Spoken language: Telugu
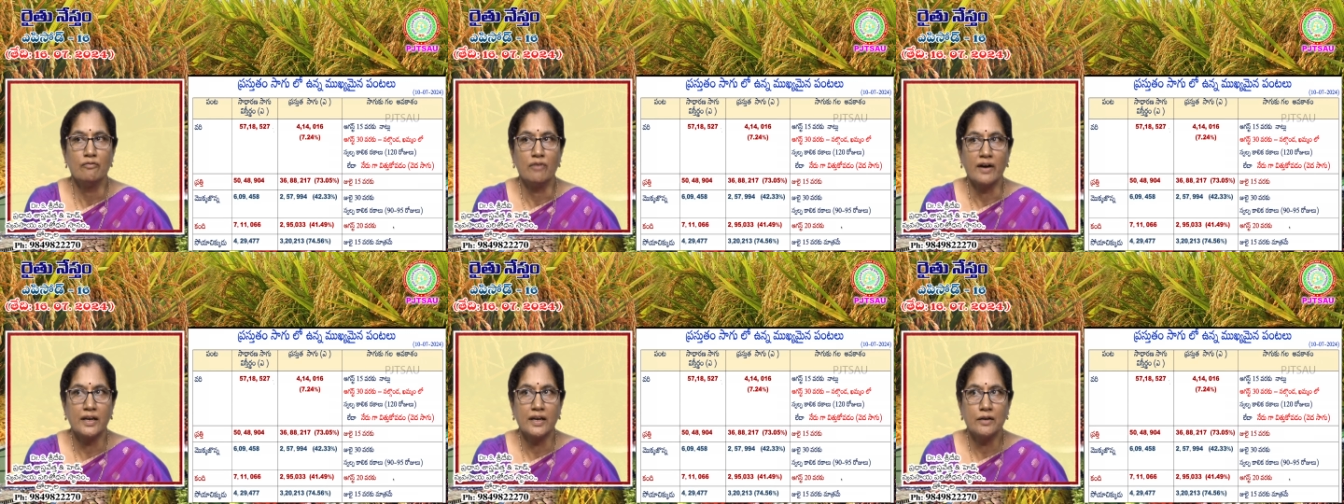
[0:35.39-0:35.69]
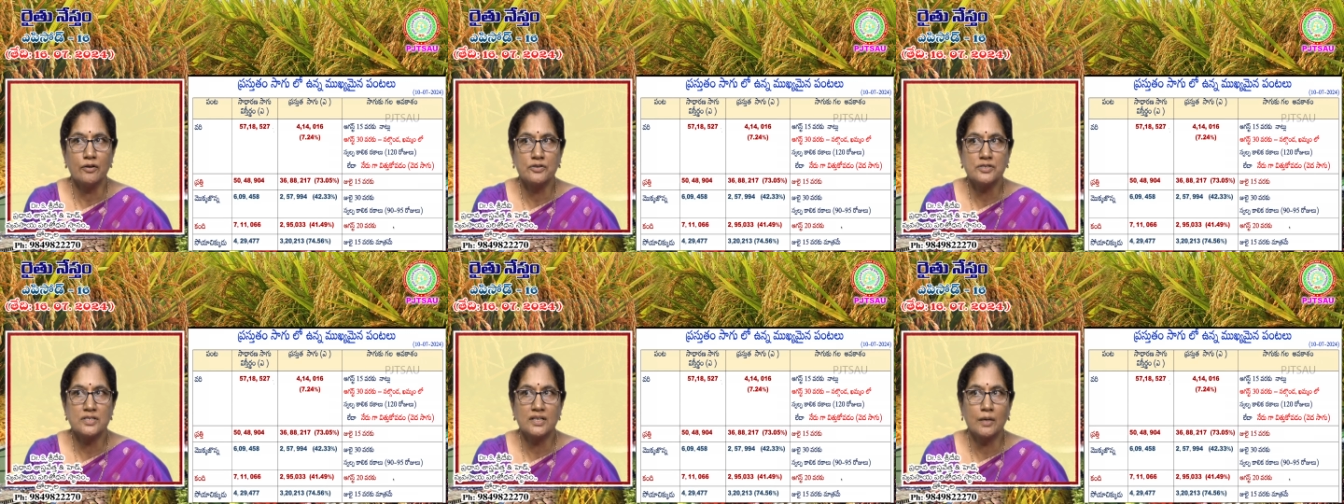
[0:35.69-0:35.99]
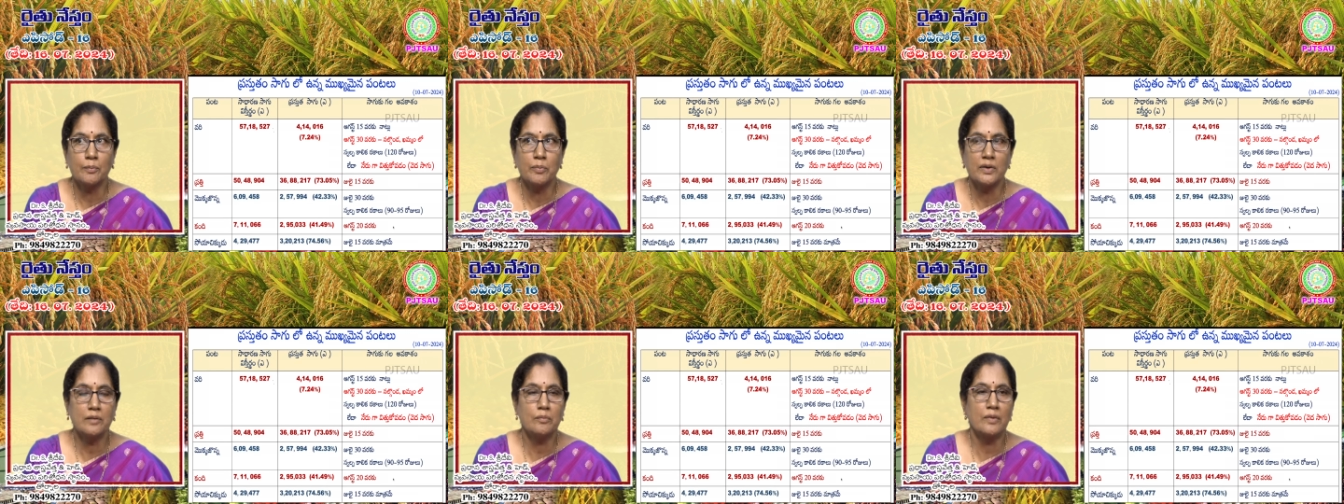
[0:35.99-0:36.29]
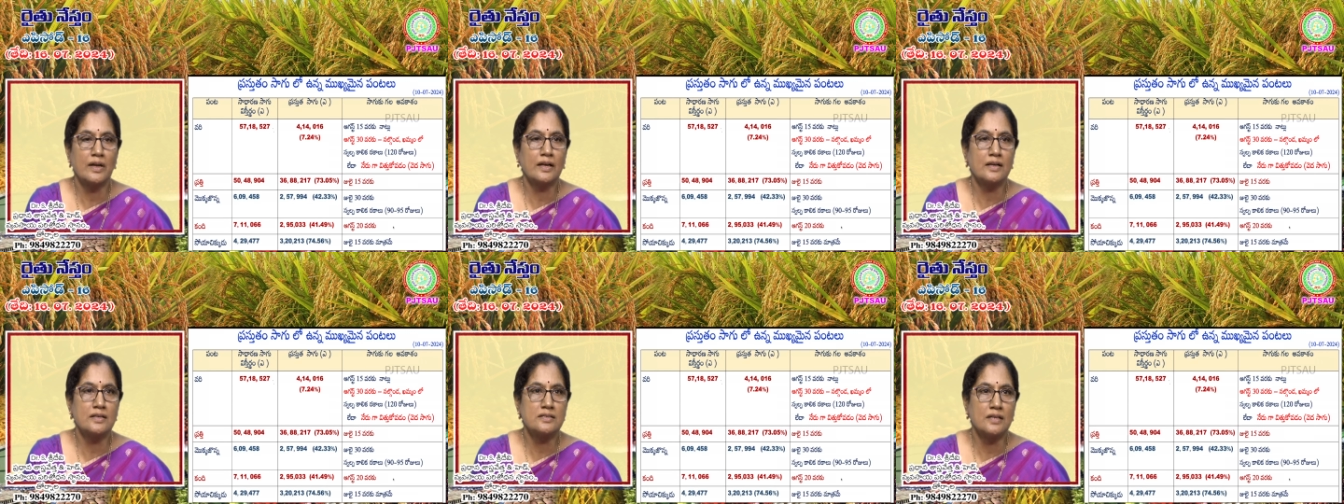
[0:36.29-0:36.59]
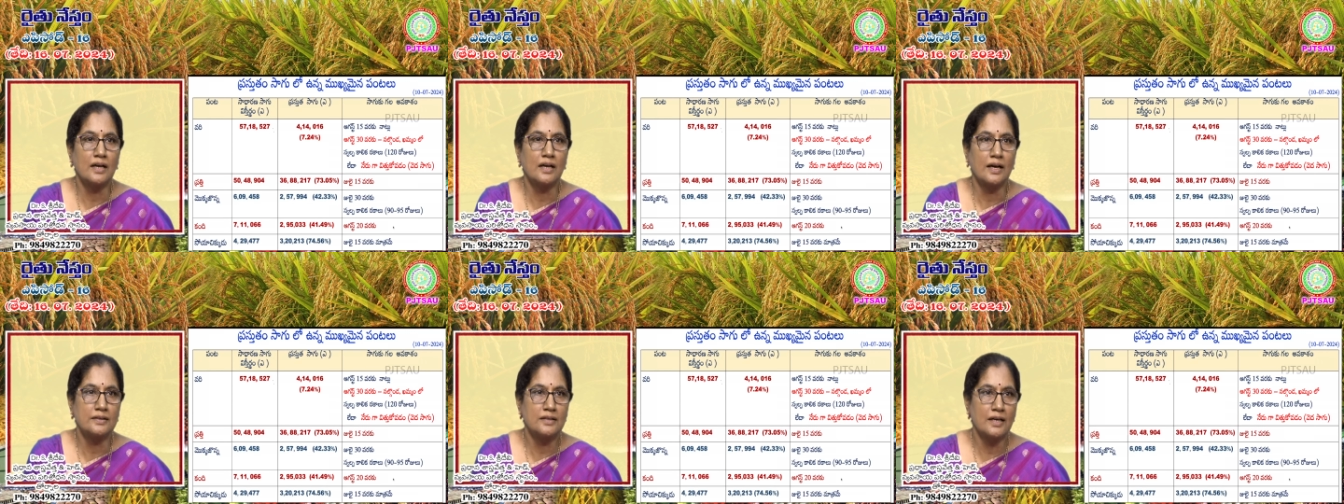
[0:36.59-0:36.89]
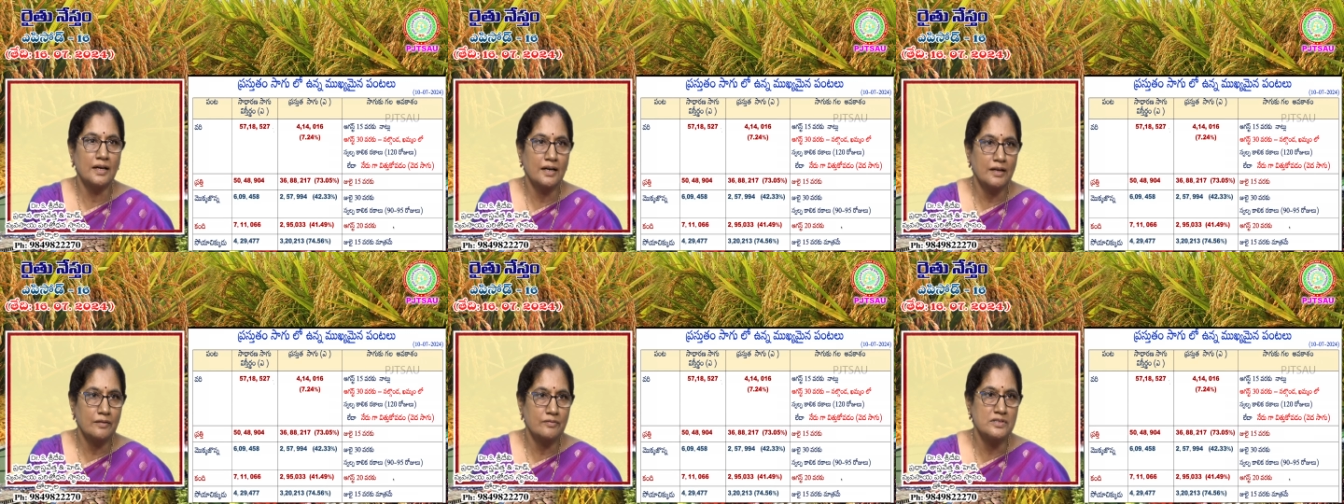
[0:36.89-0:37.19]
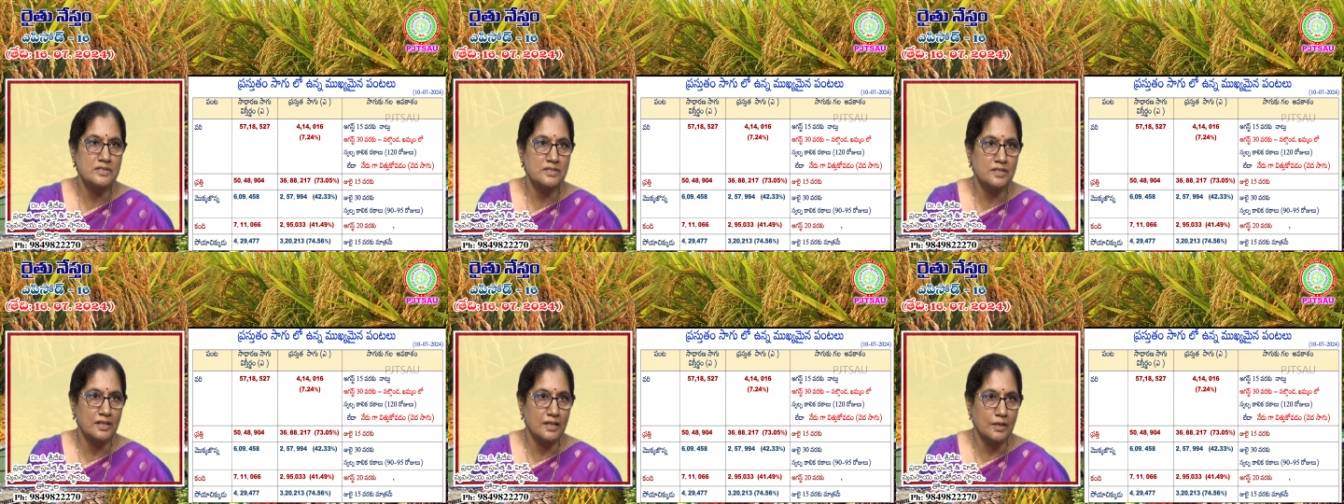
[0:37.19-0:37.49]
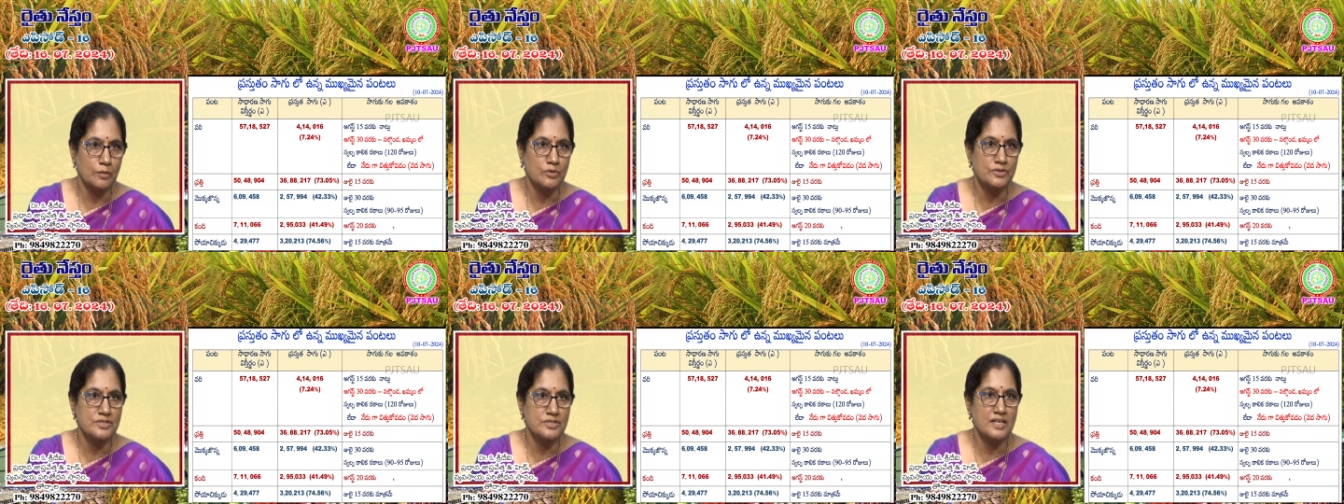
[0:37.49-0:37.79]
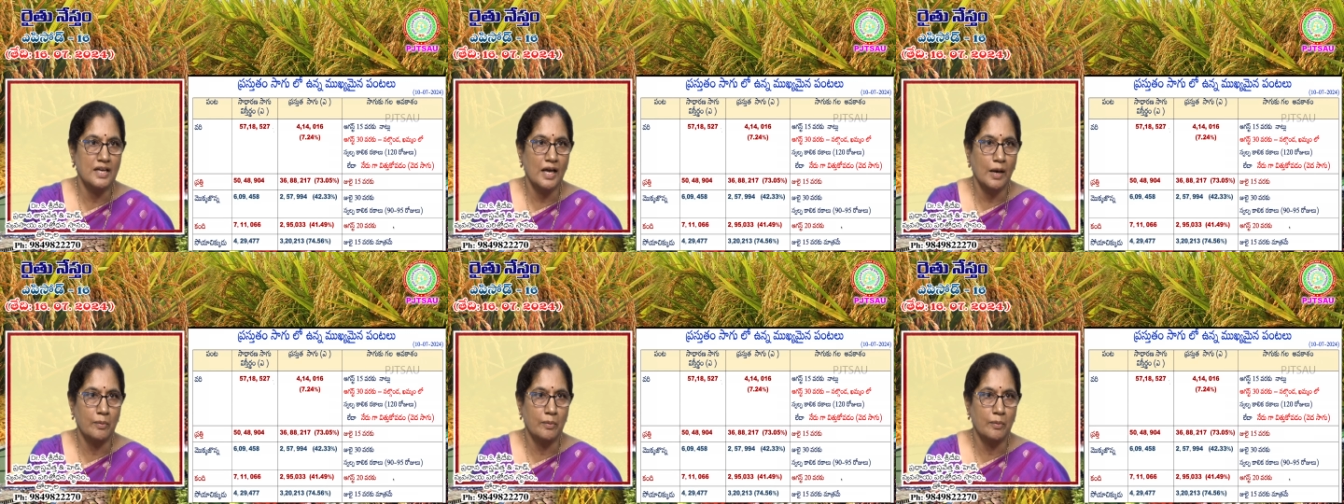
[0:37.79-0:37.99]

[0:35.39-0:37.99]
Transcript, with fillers: వరి వచ్చేటప్పటికి మనకి సాధారణ విస్తీర్ణం వచ్చి